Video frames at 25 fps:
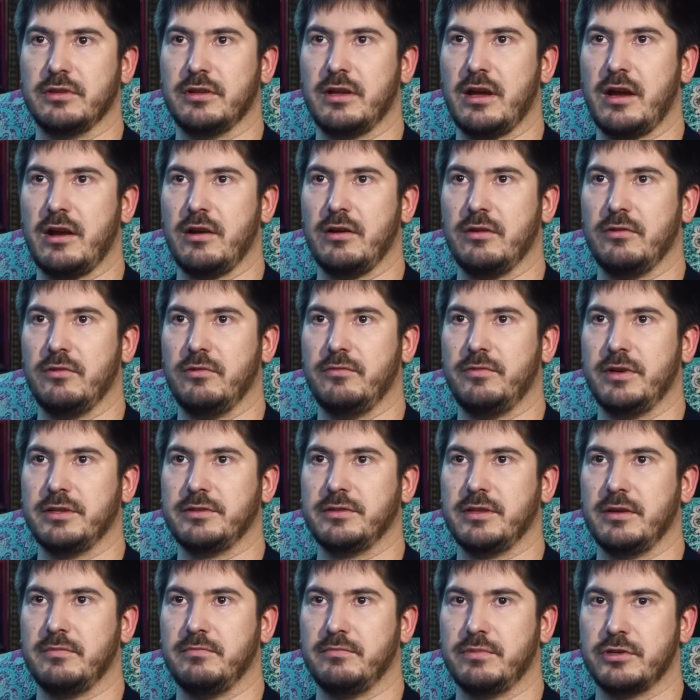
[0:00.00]
а у вас
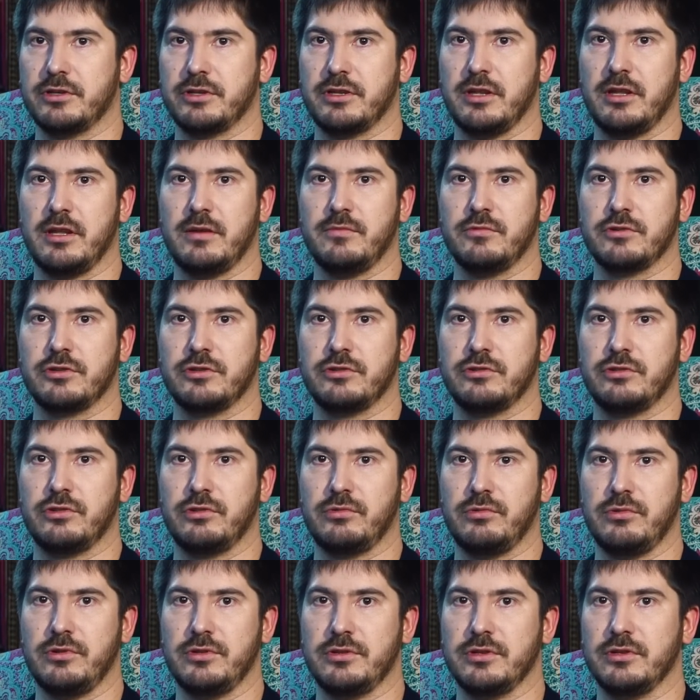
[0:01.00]
там по штанам уже
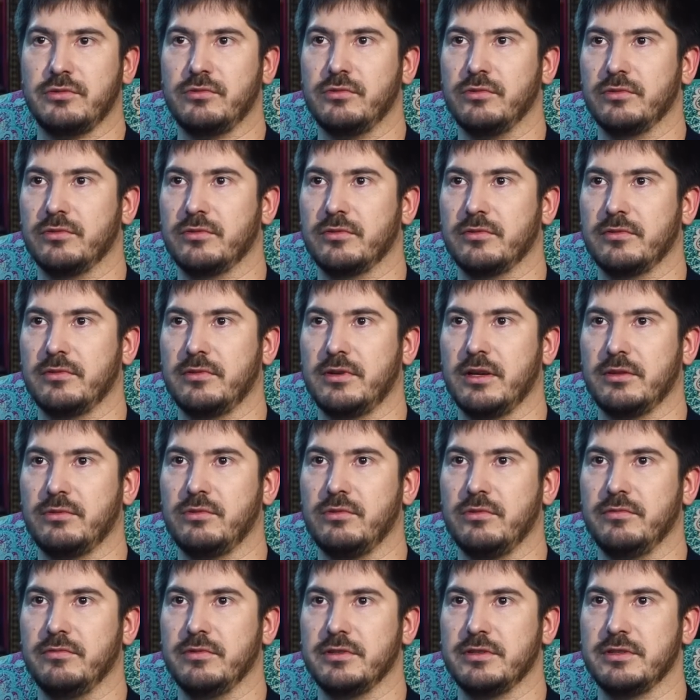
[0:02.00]
струи текут,
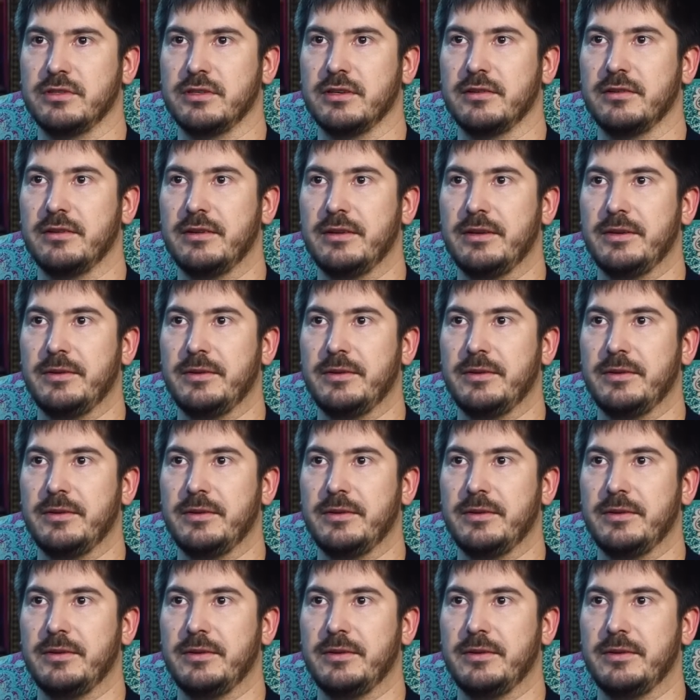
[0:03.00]
готовности.